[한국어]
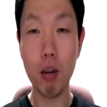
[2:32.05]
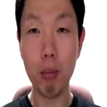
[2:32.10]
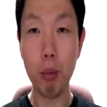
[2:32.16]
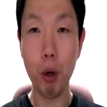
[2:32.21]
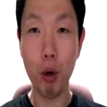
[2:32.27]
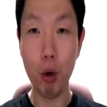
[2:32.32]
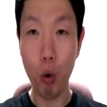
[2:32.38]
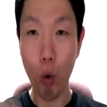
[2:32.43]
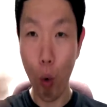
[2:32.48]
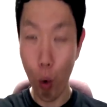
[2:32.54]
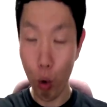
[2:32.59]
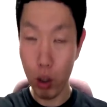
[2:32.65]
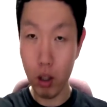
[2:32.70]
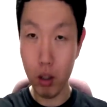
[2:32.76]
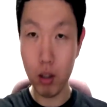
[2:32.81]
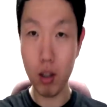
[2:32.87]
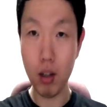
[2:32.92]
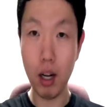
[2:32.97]
뭐 옷
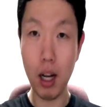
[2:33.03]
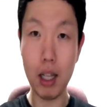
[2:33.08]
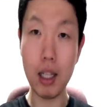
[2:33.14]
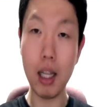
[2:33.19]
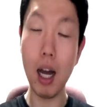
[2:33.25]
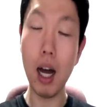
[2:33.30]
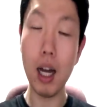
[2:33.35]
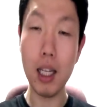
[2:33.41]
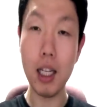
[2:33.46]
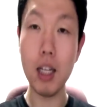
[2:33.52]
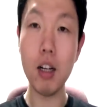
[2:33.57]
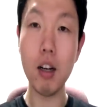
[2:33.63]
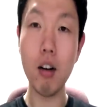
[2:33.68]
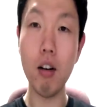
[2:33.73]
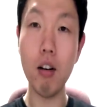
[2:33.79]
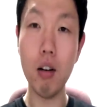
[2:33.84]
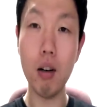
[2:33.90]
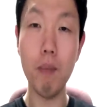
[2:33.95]
같은 거 할 때 아
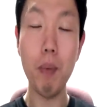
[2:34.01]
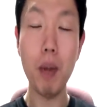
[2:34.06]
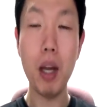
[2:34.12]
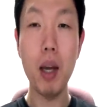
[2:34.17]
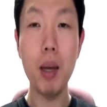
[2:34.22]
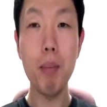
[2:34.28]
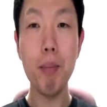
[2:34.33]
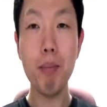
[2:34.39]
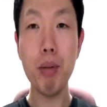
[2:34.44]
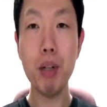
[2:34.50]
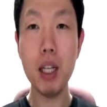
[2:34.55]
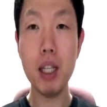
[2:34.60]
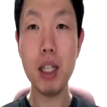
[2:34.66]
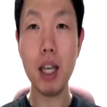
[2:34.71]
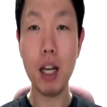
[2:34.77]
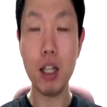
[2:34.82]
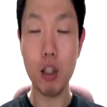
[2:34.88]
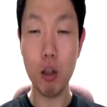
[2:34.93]
이거 프리
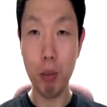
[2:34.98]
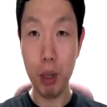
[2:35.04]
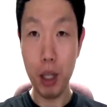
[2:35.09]
사이즈예요.